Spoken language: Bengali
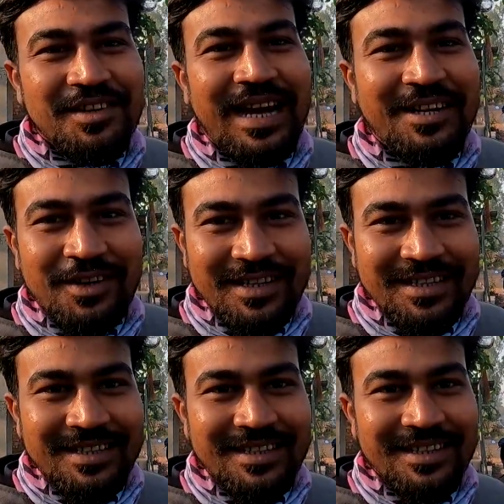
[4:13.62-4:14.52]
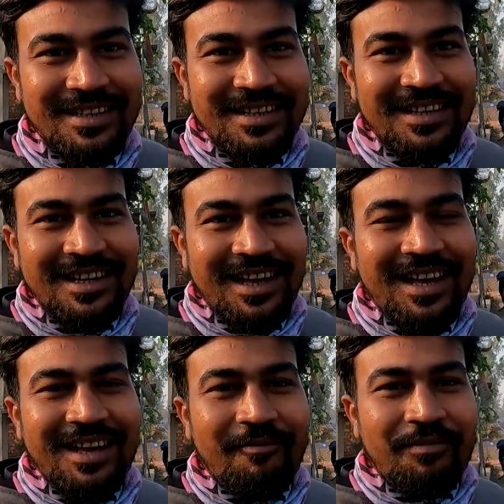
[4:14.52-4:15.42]
ছিল আই টোয়েন্টি আচ্ছা
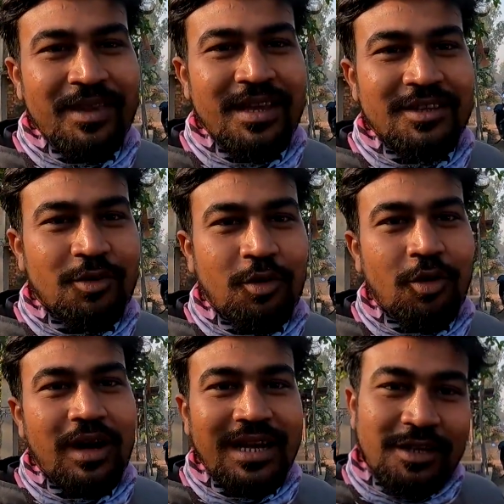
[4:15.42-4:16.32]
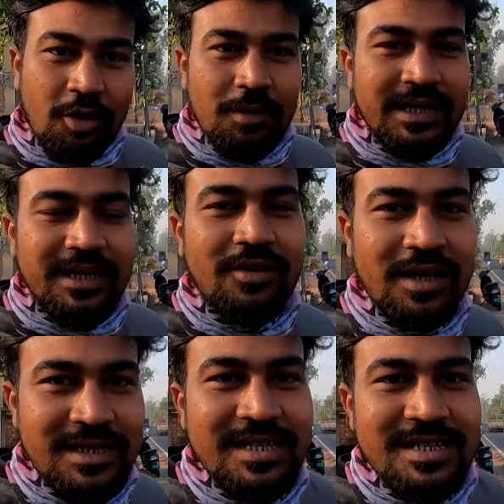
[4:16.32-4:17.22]
হ্যাঁ তো ও খালি ওভারটেক
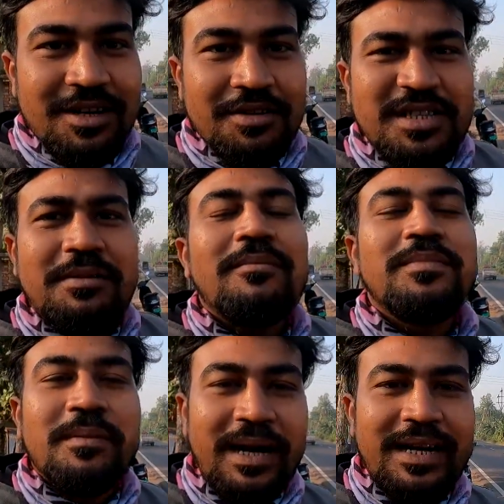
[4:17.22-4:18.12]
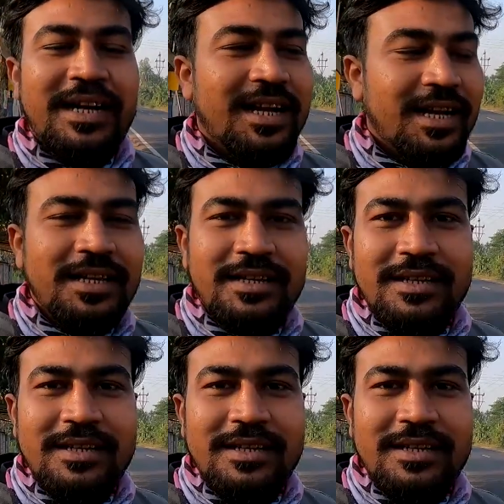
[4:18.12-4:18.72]
করার চেষ্টা করছে ভাবছে ব্যাটারি গাড়ি